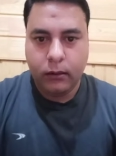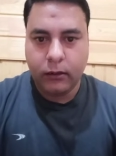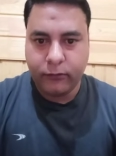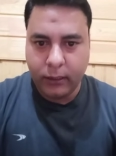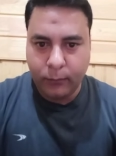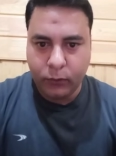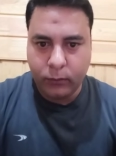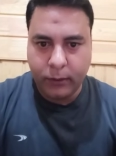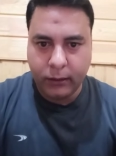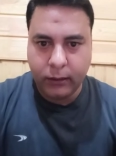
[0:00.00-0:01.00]
असलम
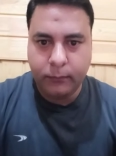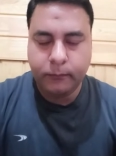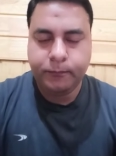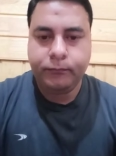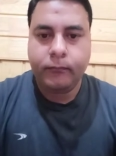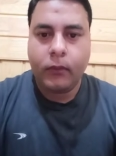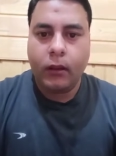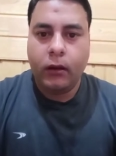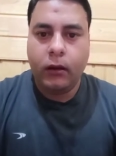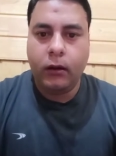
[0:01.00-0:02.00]

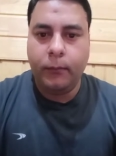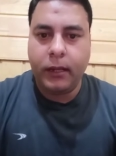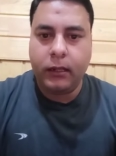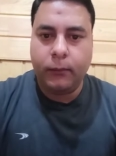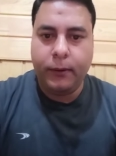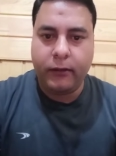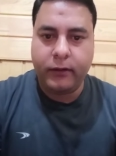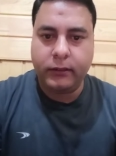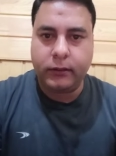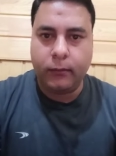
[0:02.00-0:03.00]
आदाब मेरा नाम
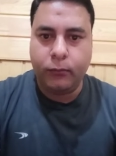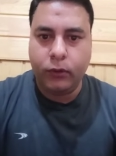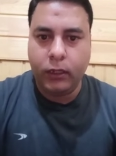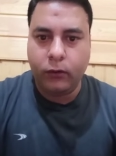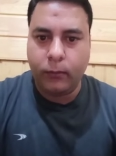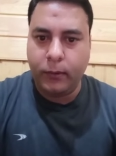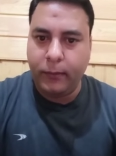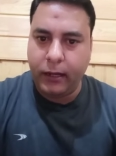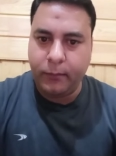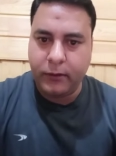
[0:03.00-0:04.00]
फैज़ान त्रम्बू है और मैं
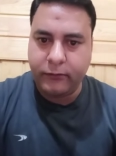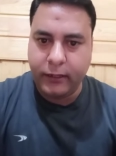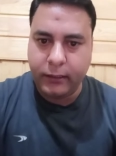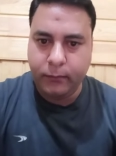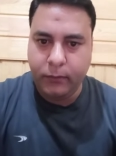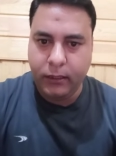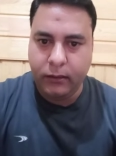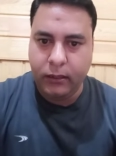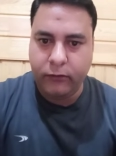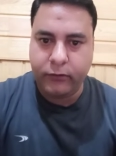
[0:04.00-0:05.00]
महकमा सेहत में
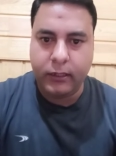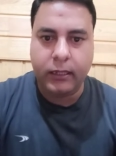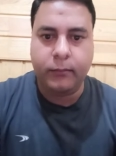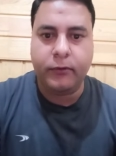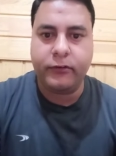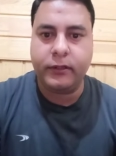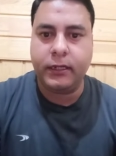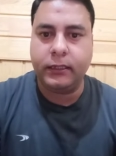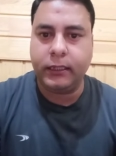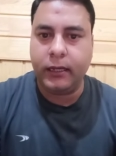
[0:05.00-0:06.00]
नेशनल हेल्थ मिशन
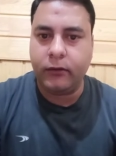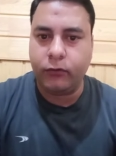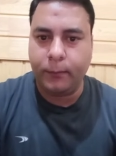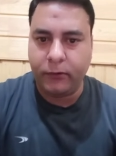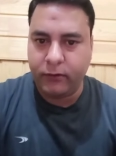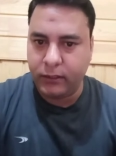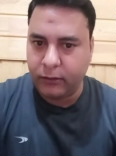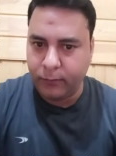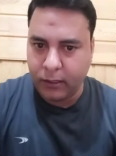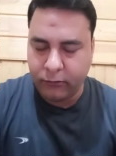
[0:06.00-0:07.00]
के तहत जो पिछले
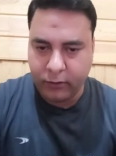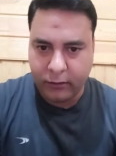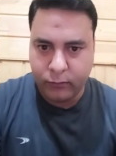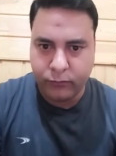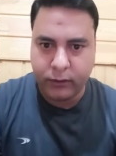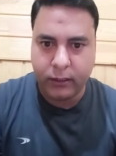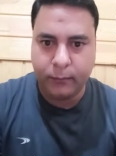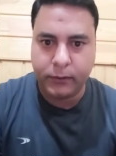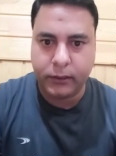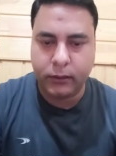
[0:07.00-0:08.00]
दस बारह सालों से
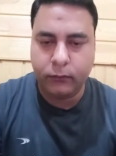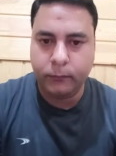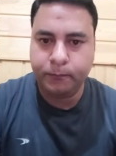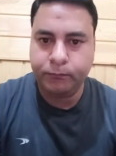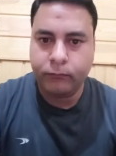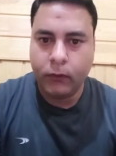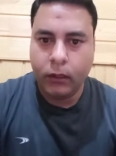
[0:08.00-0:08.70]
काम कर रहा हूँ